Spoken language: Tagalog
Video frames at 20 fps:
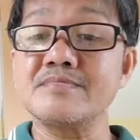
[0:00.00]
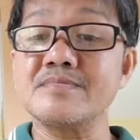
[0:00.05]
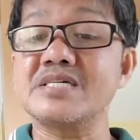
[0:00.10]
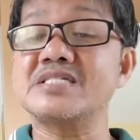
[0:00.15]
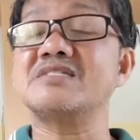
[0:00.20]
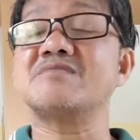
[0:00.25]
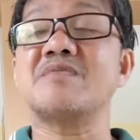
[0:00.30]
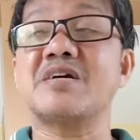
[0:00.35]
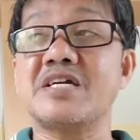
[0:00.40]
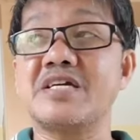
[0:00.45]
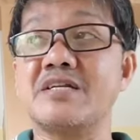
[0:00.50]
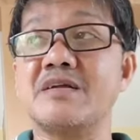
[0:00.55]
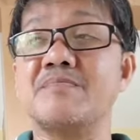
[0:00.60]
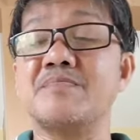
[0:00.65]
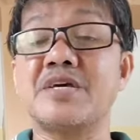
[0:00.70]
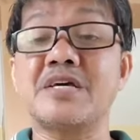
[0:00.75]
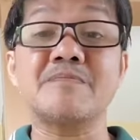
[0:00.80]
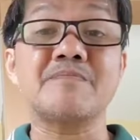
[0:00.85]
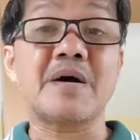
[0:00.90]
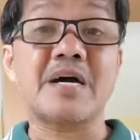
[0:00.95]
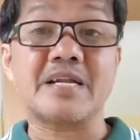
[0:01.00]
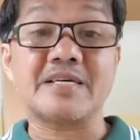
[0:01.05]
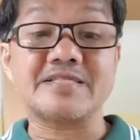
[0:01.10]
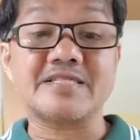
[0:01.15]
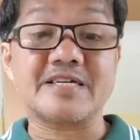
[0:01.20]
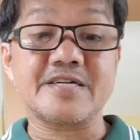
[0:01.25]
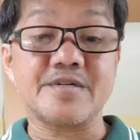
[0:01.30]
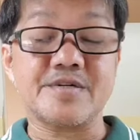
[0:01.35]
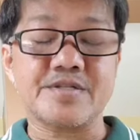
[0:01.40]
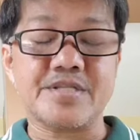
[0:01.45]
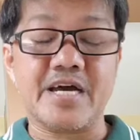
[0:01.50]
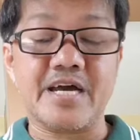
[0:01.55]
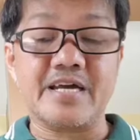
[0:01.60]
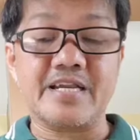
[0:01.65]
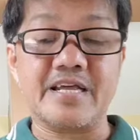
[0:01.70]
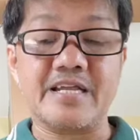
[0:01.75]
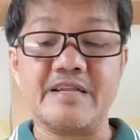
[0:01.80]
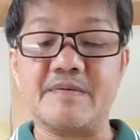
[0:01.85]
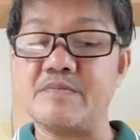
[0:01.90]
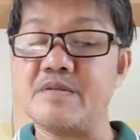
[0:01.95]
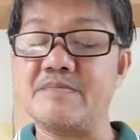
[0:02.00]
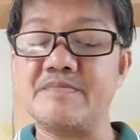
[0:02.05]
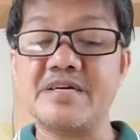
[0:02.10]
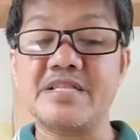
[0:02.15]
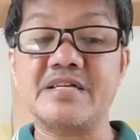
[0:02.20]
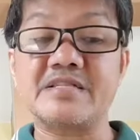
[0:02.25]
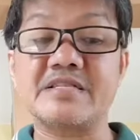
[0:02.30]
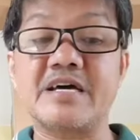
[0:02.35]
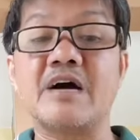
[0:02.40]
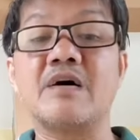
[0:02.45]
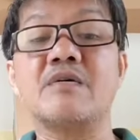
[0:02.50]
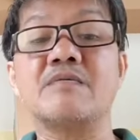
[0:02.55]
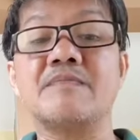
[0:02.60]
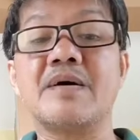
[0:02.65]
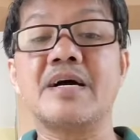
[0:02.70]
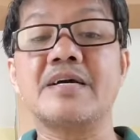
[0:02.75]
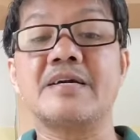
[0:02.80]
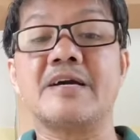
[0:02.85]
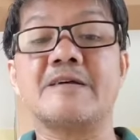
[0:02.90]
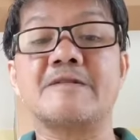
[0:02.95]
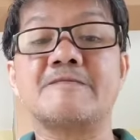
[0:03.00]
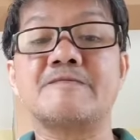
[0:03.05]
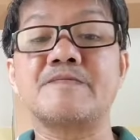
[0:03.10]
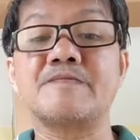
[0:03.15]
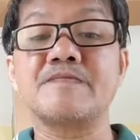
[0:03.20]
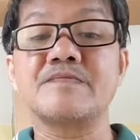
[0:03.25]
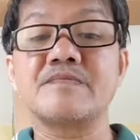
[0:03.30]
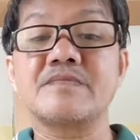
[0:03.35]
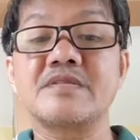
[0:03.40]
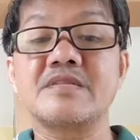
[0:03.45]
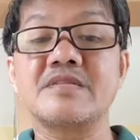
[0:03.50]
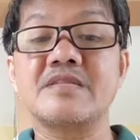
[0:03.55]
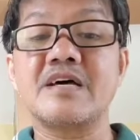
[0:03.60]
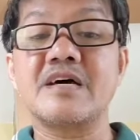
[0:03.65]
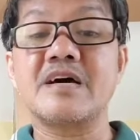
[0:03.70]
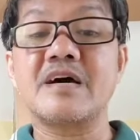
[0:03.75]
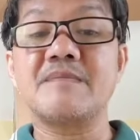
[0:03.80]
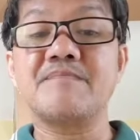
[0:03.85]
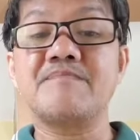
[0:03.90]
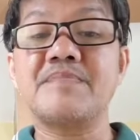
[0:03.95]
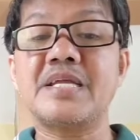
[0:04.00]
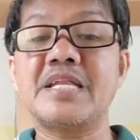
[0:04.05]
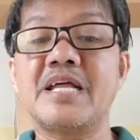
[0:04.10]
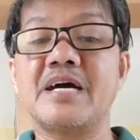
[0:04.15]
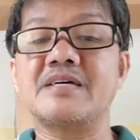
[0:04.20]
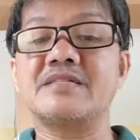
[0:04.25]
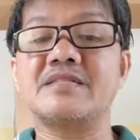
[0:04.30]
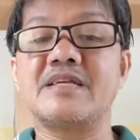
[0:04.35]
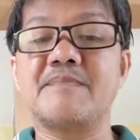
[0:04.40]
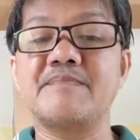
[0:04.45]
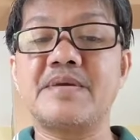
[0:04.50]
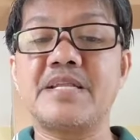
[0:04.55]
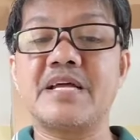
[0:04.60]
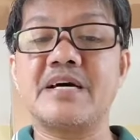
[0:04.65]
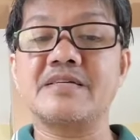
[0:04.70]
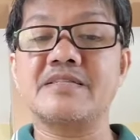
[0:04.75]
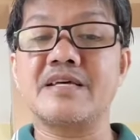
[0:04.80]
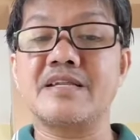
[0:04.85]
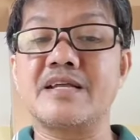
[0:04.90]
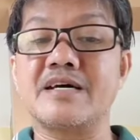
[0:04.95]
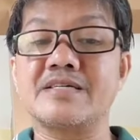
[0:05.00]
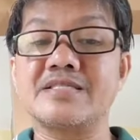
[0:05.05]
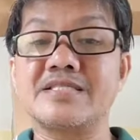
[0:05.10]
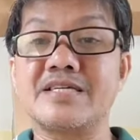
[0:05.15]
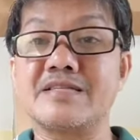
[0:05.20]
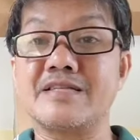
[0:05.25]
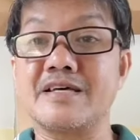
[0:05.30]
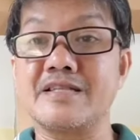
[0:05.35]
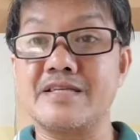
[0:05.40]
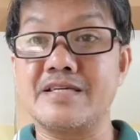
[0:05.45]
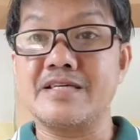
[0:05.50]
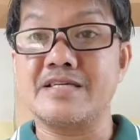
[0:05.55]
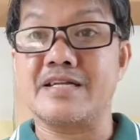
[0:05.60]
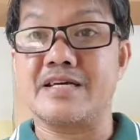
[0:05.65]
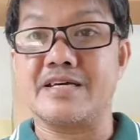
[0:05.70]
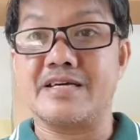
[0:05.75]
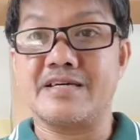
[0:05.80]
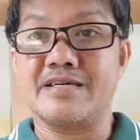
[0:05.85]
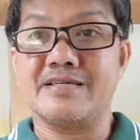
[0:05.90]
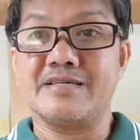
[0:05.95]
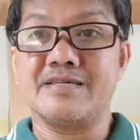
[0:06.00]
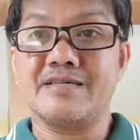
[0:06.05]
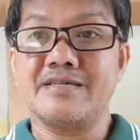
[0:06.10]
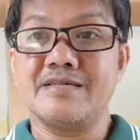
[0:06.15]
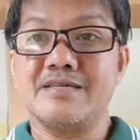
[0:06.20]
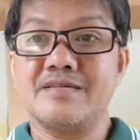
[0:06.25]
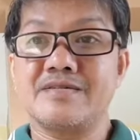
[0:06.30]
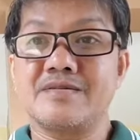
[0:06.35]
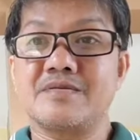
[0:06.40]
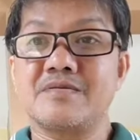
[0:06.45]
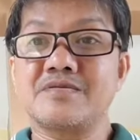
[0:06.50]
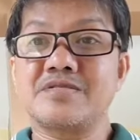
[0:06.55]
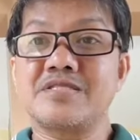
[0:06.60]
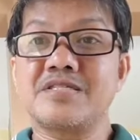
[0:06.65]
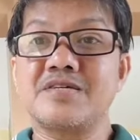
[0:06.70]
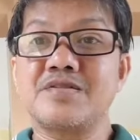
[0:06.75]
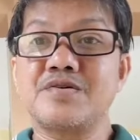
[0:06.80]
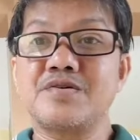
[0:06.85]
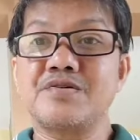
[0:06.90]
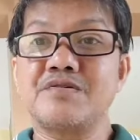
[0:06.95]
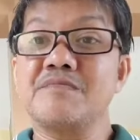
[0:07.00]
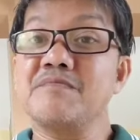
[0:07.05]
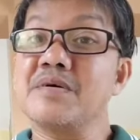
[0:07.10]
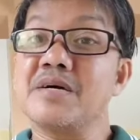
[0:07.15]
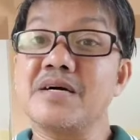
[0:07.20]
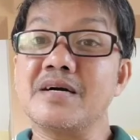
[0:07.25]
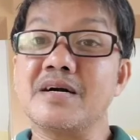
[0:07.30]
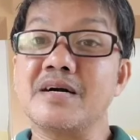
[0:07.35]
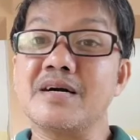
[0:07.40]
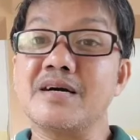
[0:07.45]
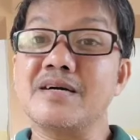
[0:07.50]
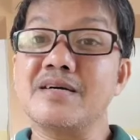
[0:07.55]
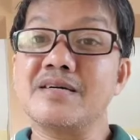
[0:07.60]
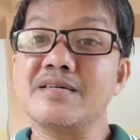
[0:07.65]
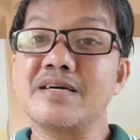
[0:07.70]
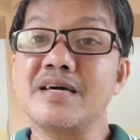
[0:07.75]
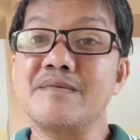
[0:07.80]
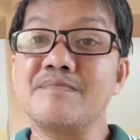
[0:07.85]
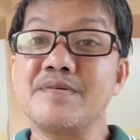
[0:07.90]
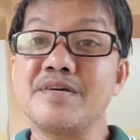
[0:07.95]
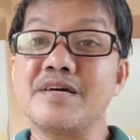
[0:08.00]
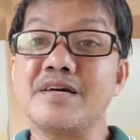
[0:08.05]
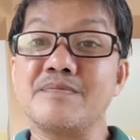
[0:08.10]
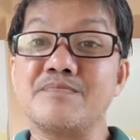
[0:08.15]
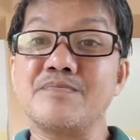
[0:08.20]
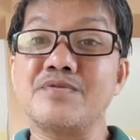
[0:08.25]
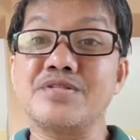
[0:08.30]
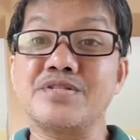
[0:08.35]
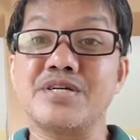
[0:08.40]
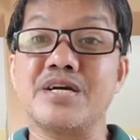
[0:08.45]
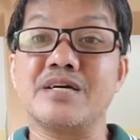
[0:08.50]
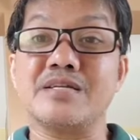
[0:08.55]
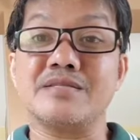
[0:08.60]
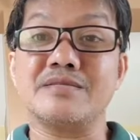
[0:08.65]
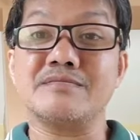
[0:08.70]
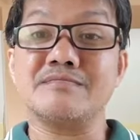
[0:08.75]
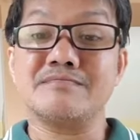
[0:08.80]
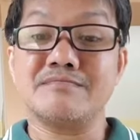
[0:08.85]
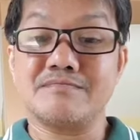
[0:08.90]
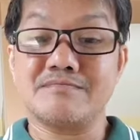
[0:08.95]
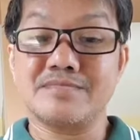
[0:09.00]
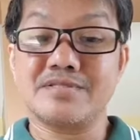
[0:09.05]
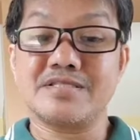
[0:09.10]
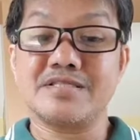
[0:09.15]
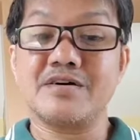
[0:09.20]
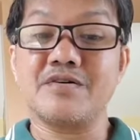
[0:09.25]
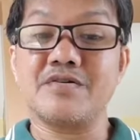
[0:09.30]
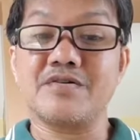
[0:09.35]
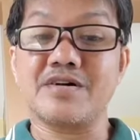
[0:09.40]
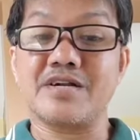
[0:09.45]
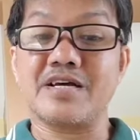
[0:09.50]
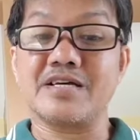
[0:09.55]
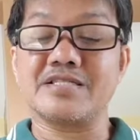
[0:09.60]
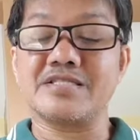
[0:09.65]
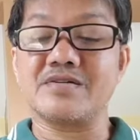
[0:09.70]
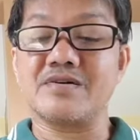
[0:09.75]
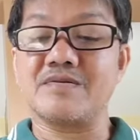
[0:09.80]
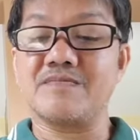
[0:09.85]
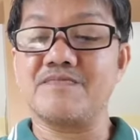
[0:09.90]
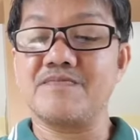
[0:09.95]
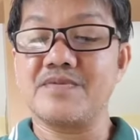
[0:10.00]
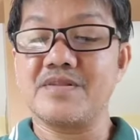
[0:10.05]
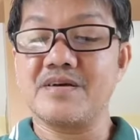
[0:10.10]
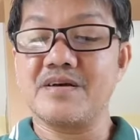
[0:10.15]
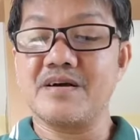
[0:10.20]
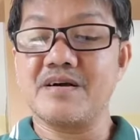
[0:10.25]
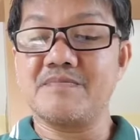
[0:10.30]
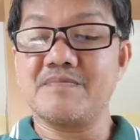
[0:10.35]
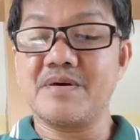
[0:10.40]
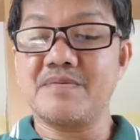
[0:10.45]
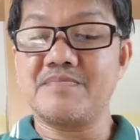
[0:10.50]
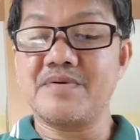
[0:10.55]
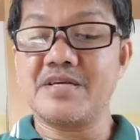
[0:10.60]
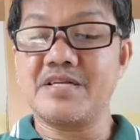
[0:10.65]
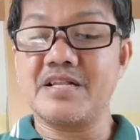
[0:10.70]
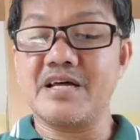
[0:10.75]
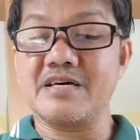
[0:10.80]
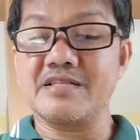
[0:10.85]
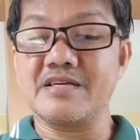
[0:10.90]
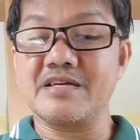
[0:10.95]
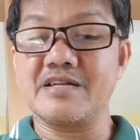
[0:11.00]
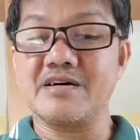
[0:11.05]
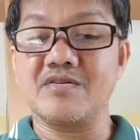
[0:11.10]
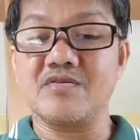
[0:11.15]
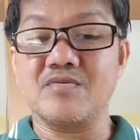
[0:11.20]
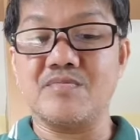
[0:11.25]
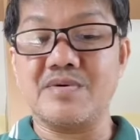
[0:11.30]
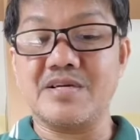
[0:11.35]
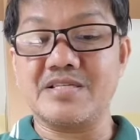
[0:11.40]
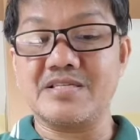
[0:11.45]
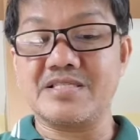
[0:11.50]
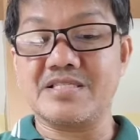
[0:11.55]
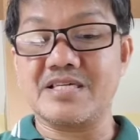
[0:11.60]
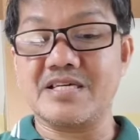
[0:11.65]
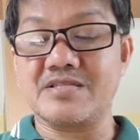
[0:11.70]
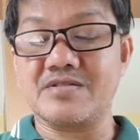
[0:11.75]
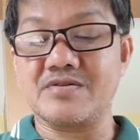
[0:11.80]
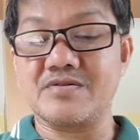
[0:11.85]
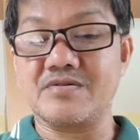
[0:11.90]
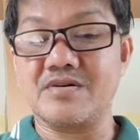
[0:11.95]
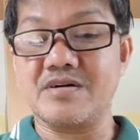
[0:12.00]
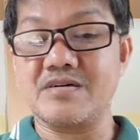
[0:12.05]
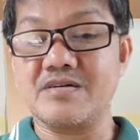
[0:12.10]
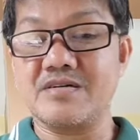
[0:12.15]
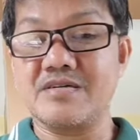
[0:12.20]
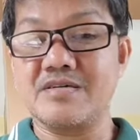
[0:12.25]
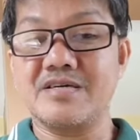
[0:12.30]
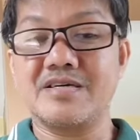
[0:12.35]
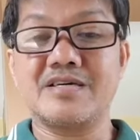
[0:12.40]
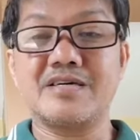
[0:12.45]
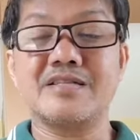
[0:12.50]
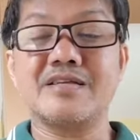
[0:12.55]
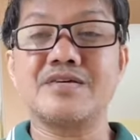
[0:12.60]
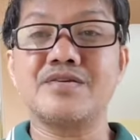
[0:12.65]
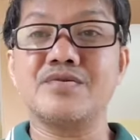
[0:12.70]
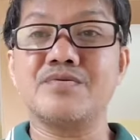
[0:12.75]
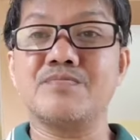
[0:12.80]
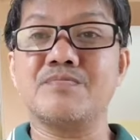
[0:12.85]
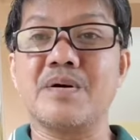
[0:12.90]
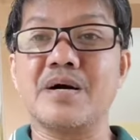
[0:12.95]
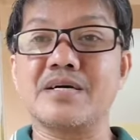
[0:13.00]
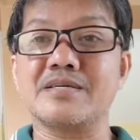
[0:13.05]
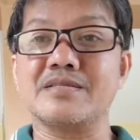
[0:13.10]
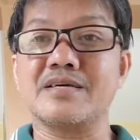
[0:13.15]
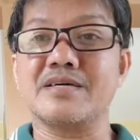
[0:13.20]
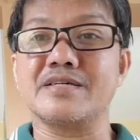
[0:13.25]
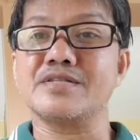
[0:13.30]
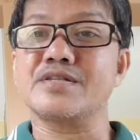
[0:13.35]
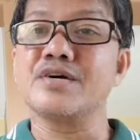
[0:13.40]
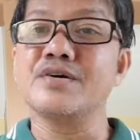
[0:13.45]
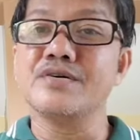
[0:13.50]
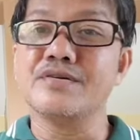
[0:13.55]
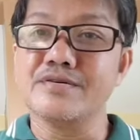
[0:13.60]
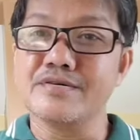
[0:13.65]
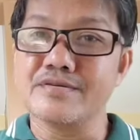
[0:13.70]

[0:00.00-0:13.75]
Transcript: mas mahirap yan para sa iyo dahil alam naman ng taong bayan na bilang na bilang na lang sa daliri kung sino yung mga kaibigan mo dyan sa kongreso. Abay bigla na lang umalis itong sinayupak na ito.